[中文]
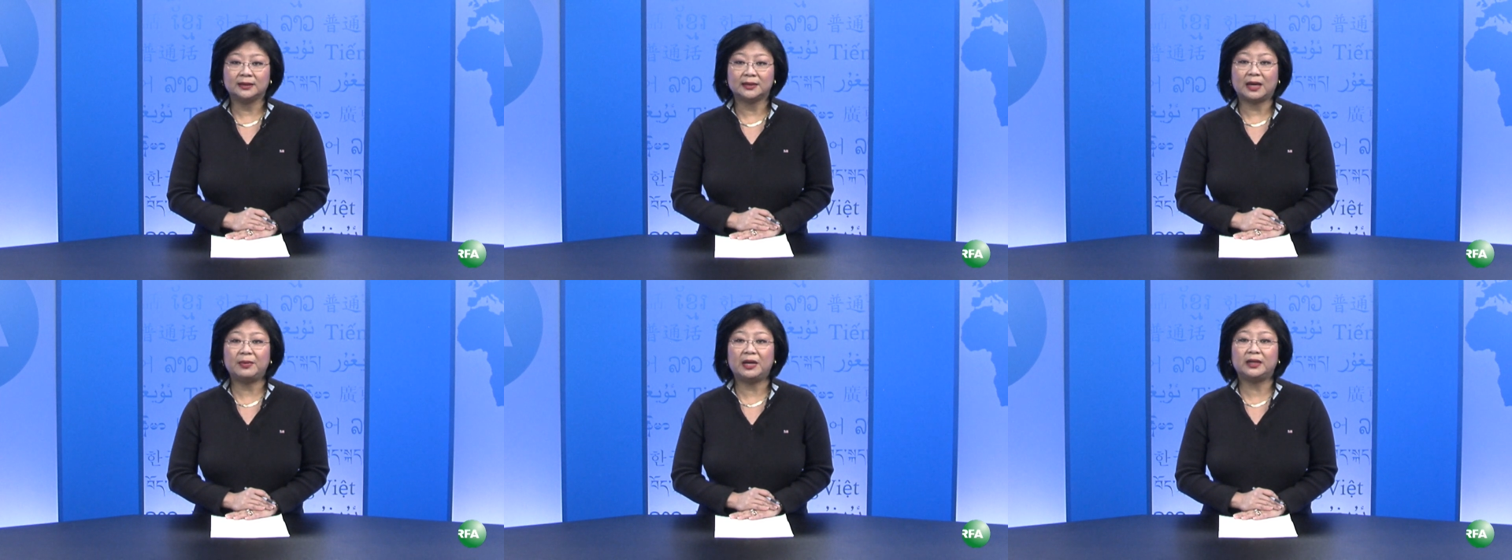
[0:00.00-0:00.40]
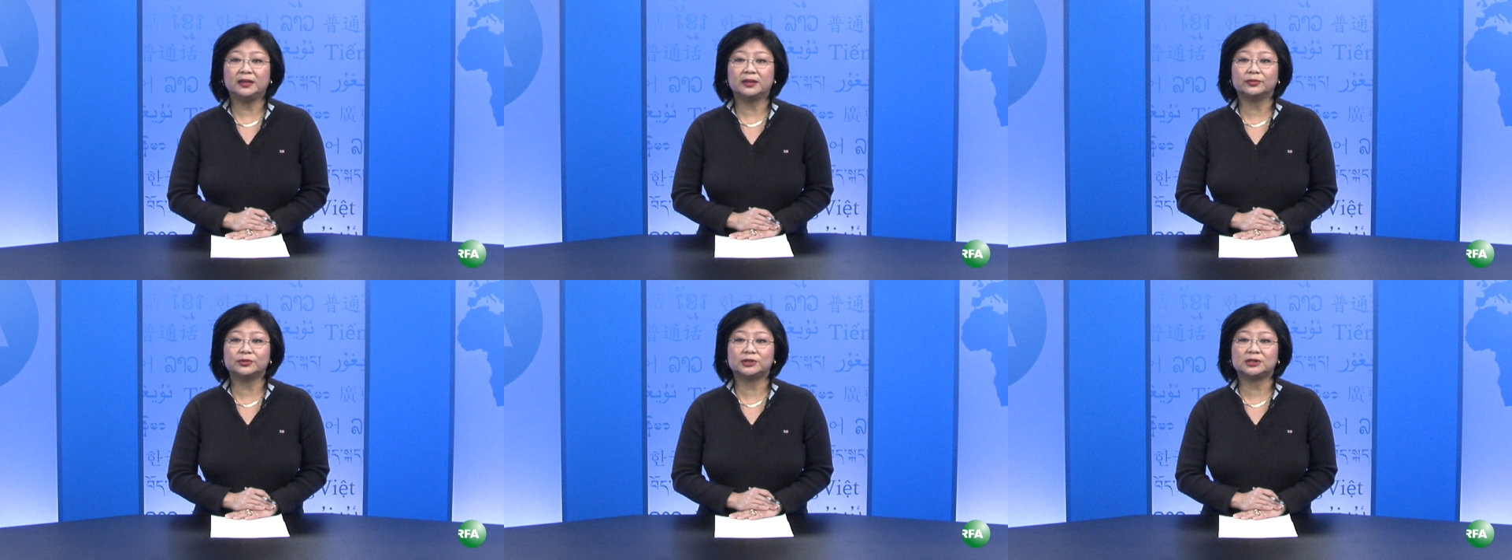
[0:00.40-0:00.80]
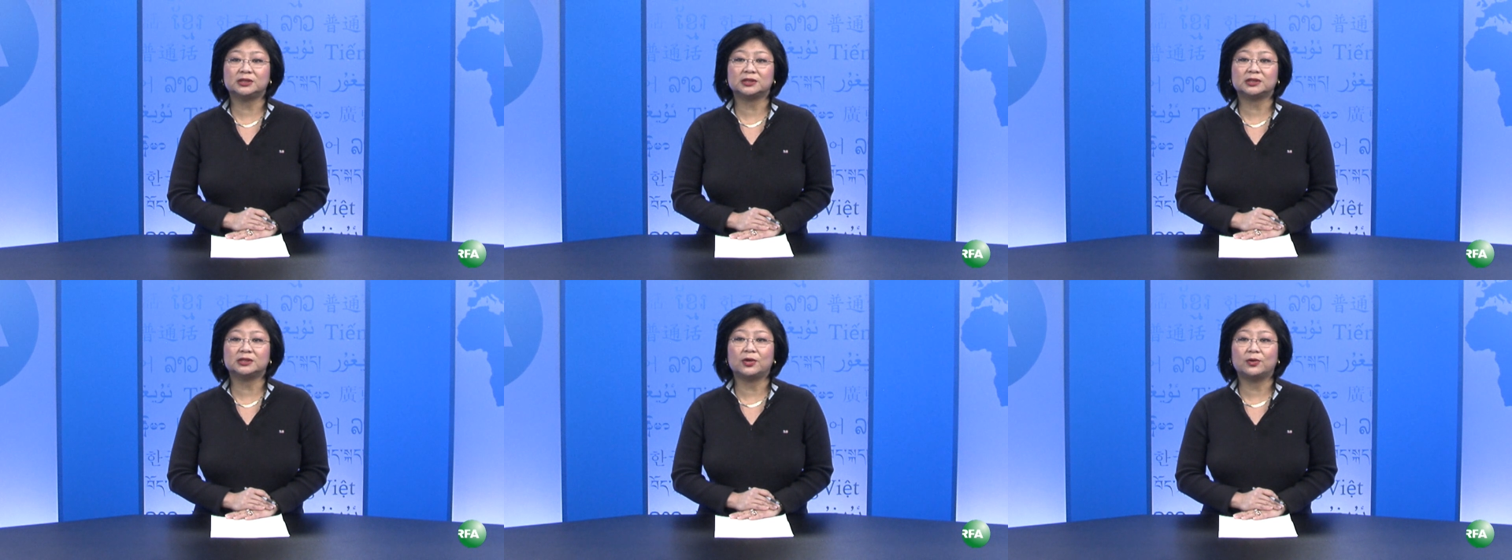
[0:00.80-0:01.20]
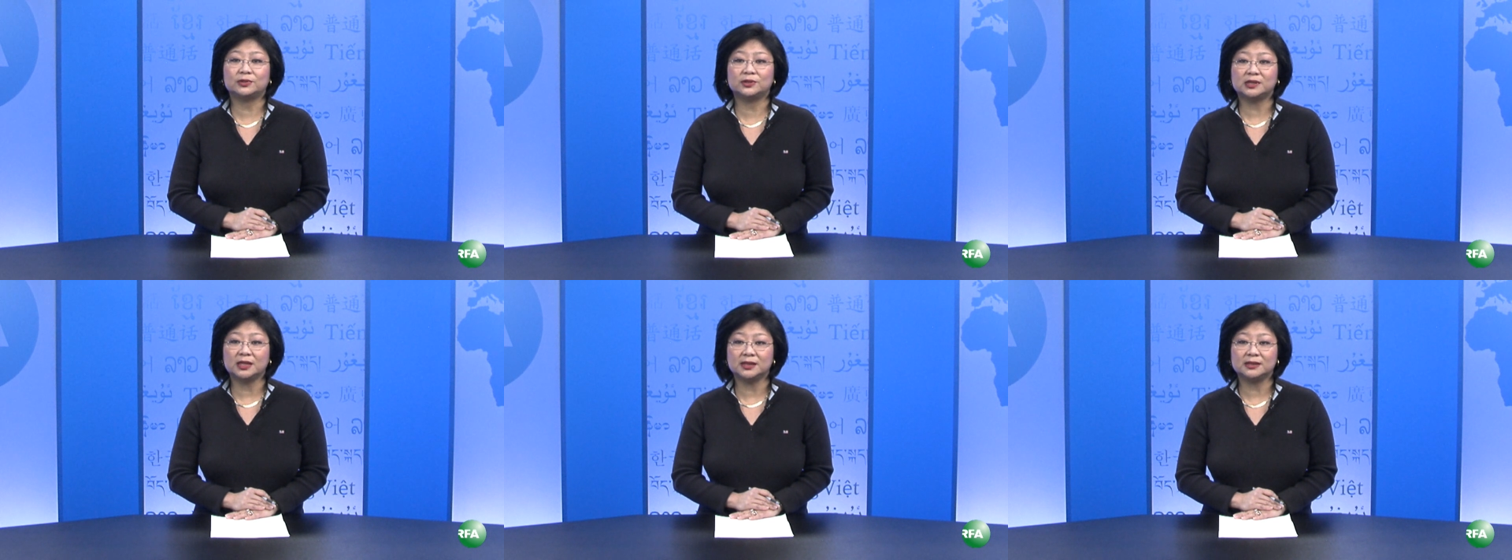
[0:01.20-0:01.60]
他们都是受
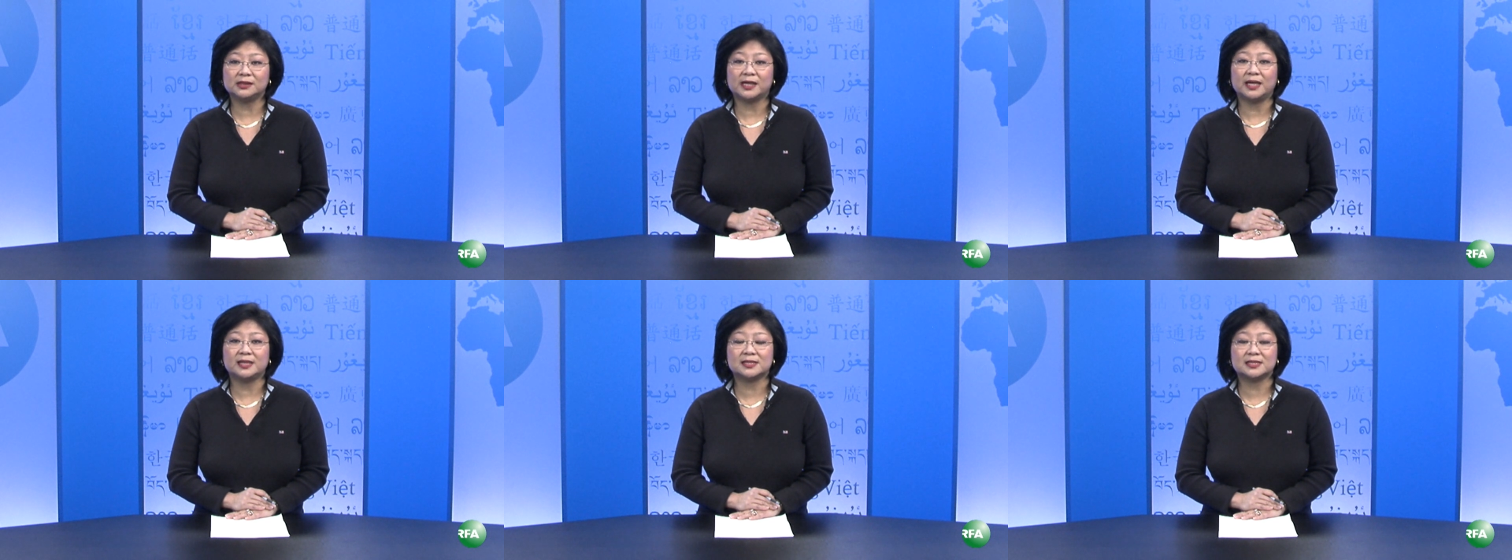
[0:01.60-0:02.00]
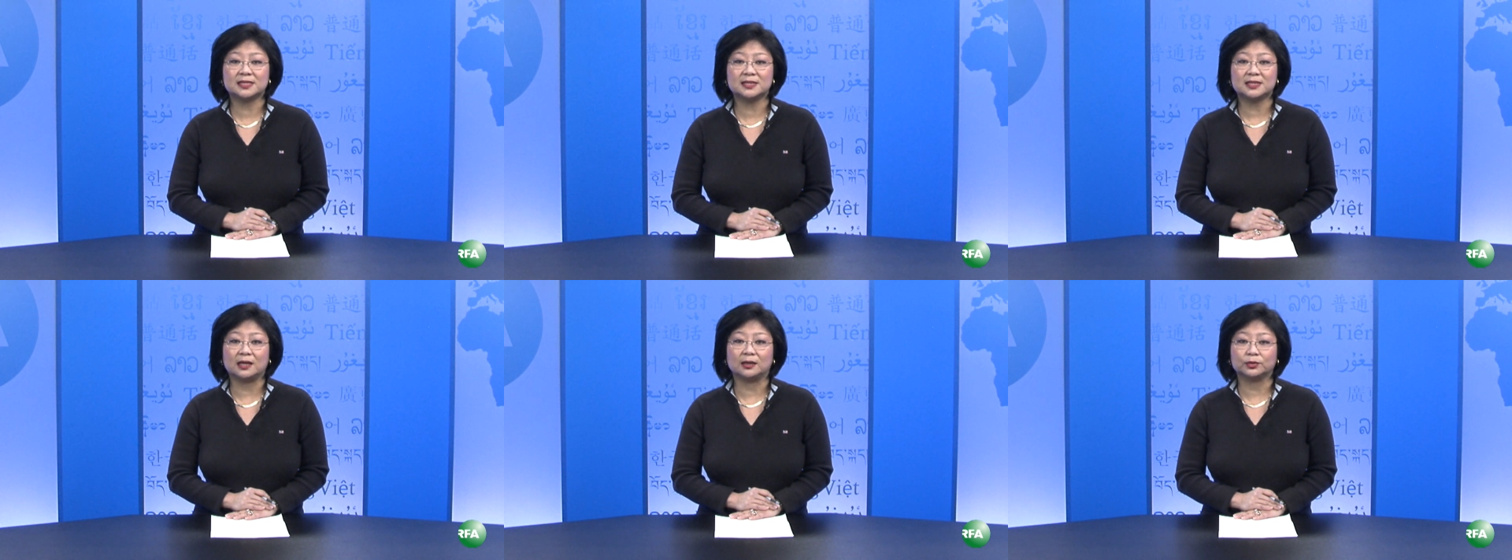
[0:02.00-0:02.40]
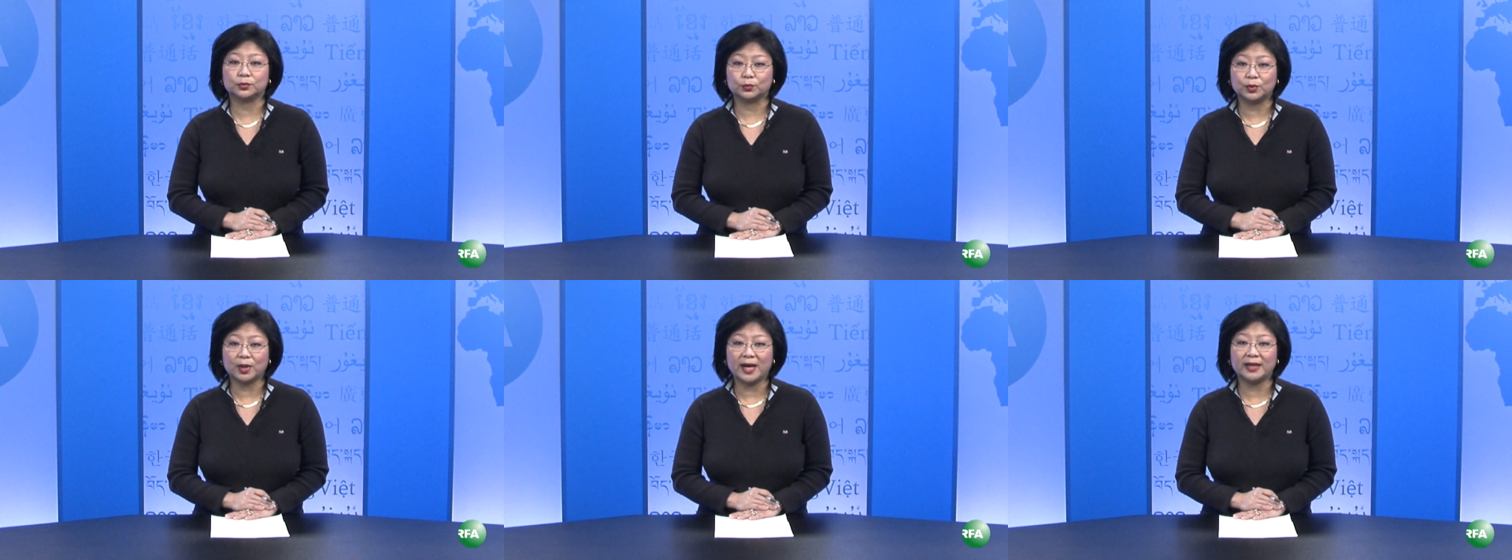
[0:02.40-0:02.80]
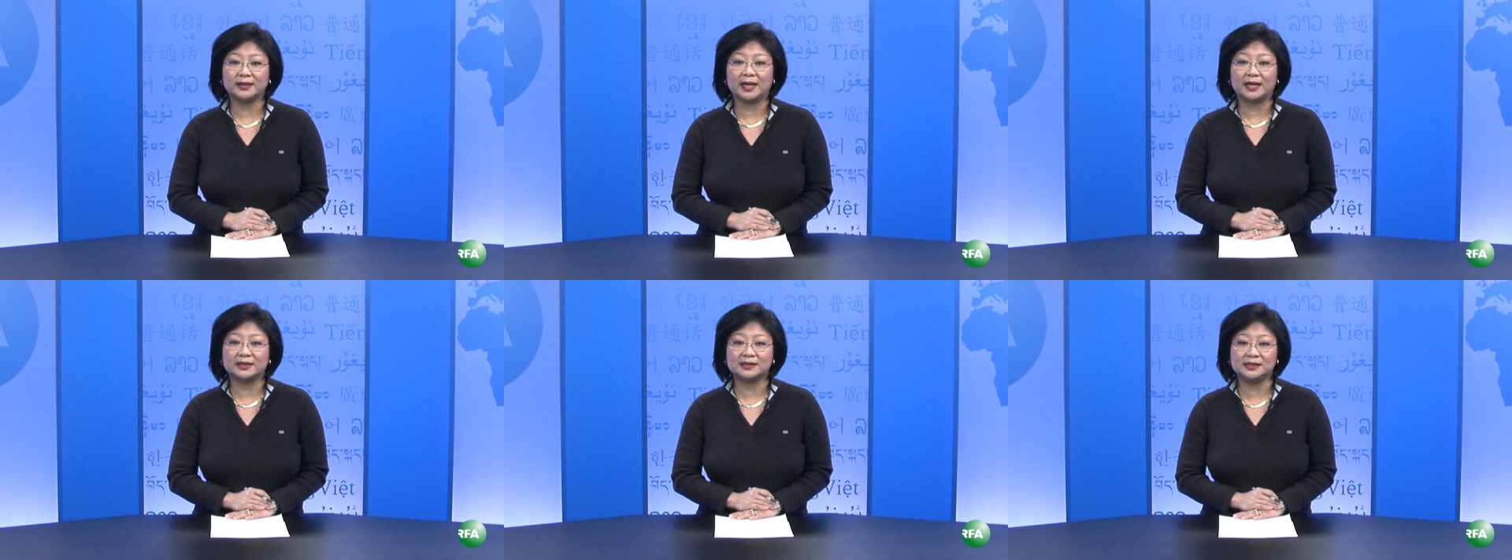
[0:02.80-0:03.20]
圣战思想毒害
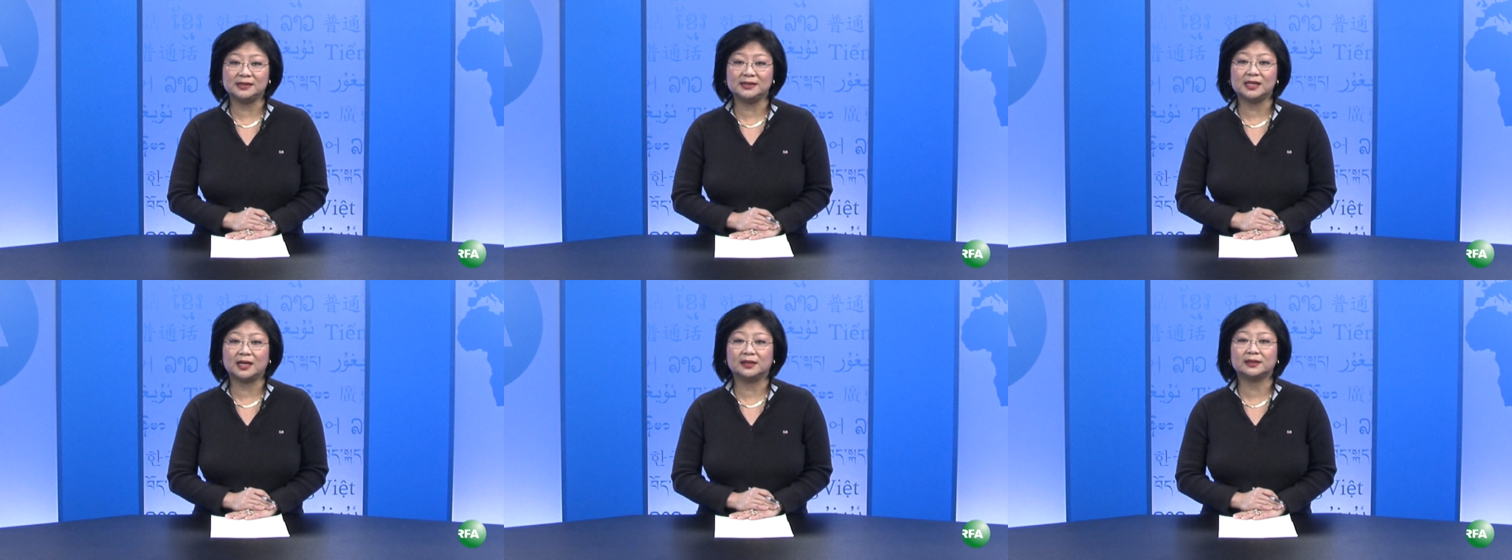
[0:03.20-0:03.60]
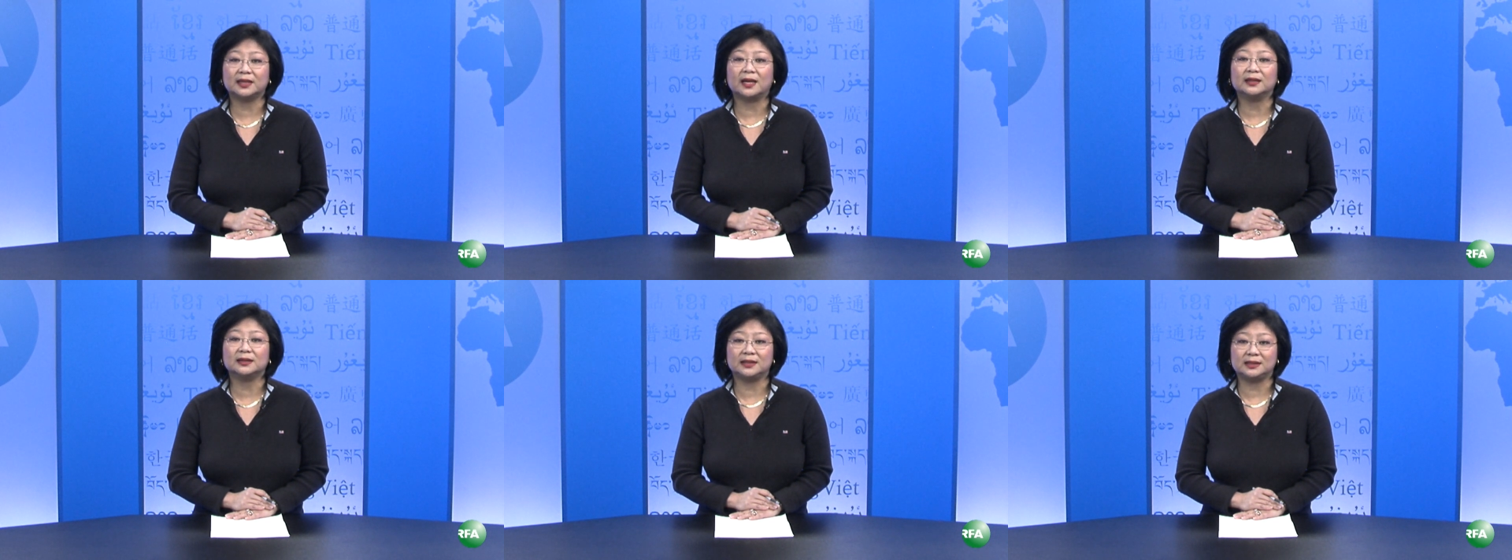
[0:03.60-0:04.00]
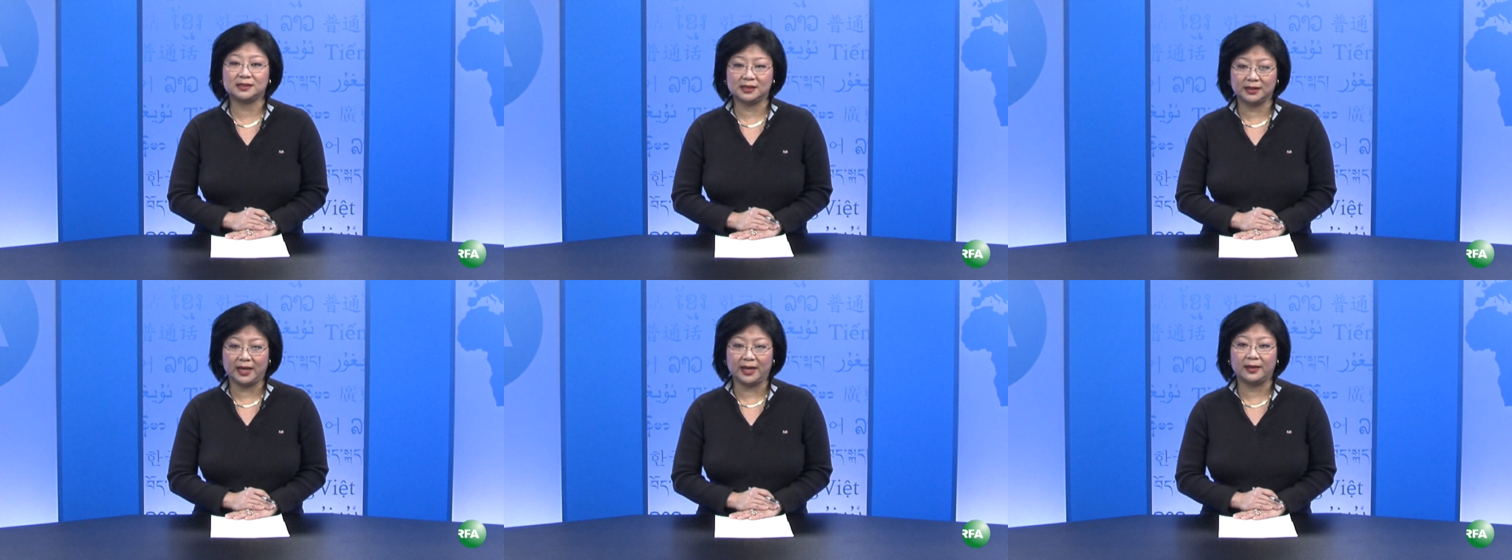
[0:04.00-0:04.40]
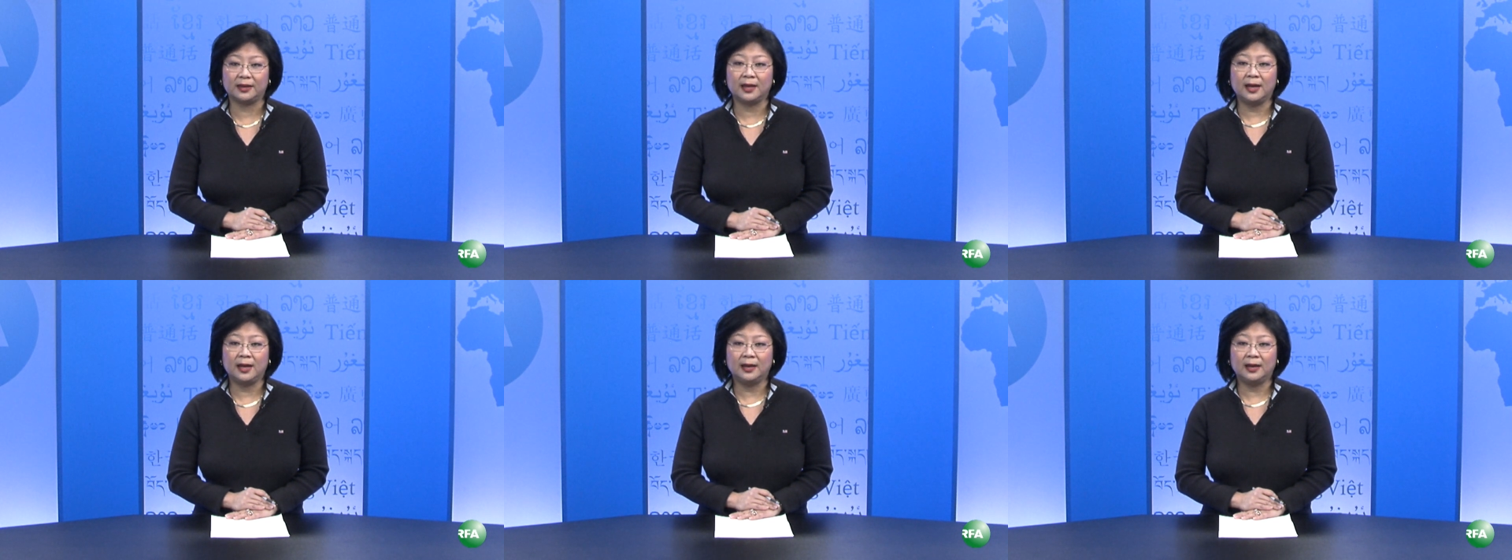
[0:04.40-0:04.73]
的新疆当地青年，